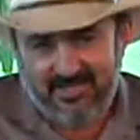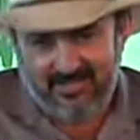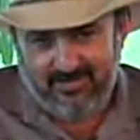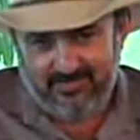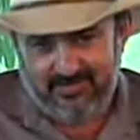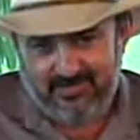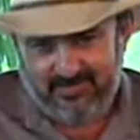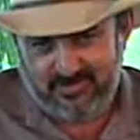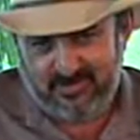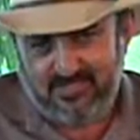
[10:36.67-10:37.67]
a Helena Rosseto
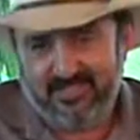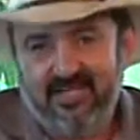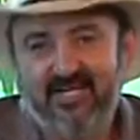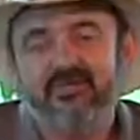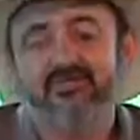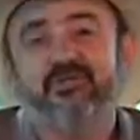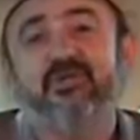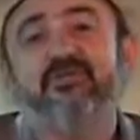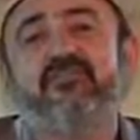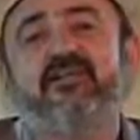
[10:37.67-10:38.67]
para sua cidade, para o seu
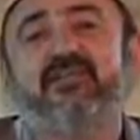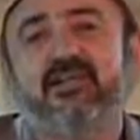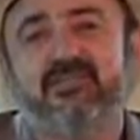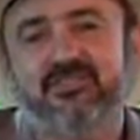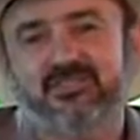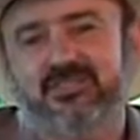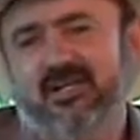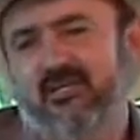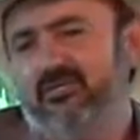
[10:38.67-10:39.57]
aniversário da sua cidade